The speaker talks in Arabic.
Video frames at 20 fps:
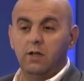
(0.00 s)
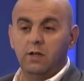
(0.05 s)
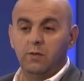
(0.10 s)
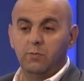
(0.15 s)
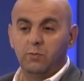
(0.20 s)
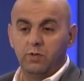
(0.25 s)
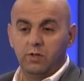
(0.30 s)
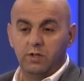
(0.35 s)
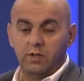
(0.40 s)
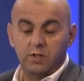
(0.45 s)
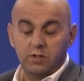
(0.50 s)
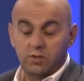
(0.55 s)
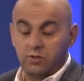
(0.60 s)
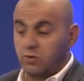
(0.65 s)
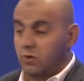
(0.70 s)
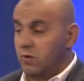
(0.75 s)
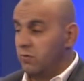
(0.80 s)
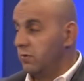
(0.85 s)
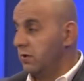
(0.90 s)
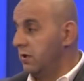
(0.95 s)
بودي نشكر
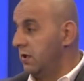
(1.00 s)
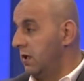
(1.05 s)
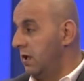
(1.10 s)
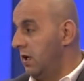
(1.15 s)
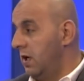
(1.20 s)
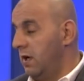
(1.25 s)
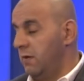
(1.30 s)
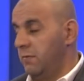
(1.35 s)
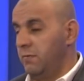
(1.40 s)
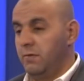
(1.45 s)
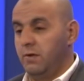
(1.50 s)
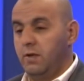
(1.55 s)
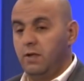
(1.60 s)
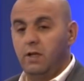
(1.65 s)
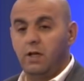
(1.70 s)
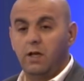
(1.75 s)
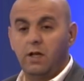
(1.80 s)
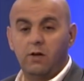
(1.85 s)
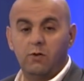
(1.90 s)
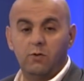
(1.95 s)
المدير العام اللي
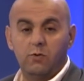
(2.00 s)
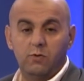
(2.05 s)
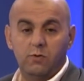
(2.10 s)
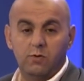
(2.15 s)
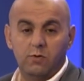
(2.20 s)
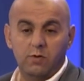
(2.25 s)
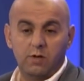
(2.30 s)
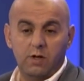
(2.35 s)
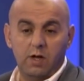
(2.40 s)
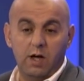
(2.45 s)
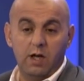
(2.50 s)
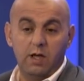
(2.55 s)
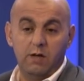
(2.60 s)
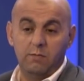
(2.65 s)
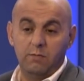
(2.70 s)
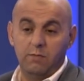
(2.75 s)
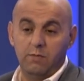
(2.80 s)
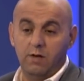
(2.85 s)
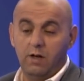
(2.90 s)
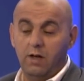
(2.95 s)
راهو
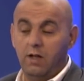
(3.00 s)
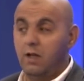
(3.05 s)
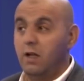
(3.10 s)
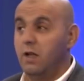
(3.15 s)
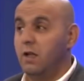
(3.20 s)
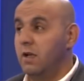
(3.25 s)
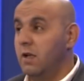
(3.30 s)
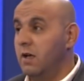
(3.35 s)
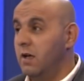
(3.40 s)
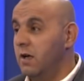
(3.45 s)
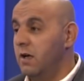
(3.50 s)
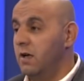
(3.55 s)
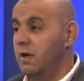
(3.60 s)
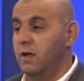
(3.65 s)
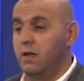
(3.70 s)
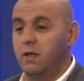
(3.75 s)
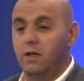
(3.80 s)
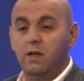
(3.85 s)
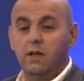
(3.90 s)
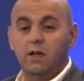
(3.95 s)
قايم على
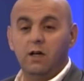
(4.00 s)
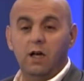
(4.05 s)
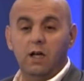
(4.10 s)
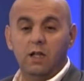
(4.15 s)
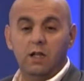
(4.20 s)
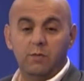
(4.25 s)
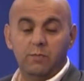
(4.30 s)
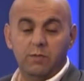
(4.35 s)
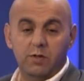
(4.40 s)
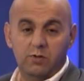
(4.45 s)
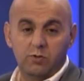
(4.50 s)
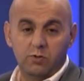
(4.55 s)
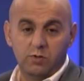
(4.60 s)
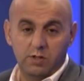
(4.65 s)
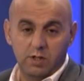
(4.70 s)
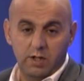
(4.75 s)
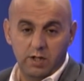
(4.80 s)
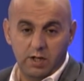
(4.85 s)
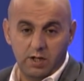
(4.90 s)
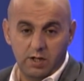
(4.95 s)
هذا المنتوج
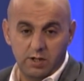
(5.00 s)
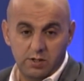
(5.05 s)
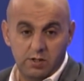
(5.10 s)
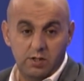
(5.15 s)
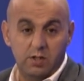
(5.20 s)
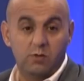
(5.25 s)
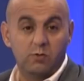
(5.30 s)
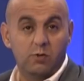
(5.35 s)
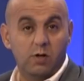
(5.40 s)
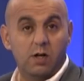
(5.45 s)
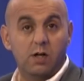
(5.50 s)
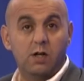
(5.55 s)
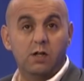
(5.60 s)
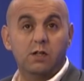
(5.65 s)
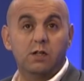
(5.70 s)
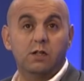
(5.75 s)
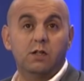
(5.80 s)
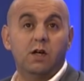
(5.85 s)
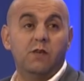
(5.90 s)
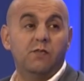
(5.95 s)
اللي خرج جديد
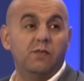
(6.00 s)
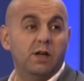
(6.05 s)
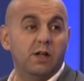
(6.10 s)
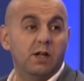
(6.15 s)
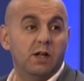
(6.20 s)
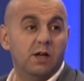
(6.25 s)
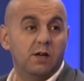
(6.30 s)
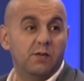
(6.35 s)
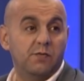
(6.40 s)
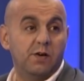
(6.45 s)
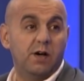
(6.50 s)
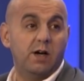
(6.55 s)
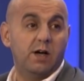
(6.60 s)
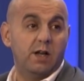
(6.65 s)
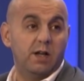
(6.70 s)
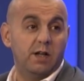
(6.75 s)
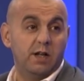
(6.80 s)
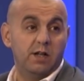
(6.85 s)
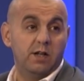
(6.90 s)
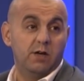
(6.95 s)
وكفانا
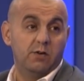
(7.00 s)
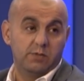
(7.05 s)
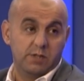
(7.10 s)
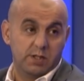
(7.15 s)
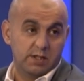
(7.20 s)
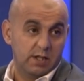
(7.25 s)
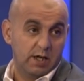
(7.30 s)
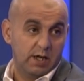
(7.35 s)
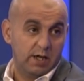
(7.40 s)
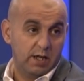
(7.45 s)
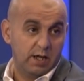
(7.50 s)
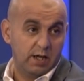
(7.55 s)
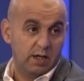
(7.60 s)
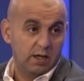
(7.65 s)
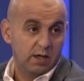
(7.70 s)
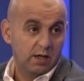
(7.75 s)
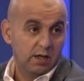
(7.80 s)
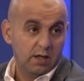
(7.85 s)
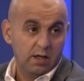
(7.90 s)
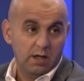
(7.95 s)
فخرا انه جزائري
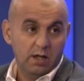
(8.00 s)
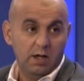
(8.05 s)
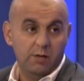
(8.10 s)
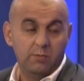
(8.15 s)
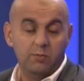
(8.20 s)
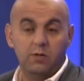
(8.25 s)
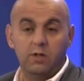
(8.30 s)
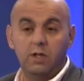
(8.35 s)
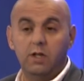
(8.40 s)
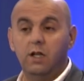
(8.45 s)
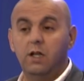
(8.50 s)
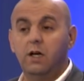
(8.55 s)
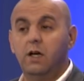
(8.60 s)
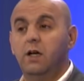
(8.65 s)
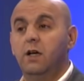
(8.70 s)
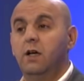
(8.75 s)
الحمد لله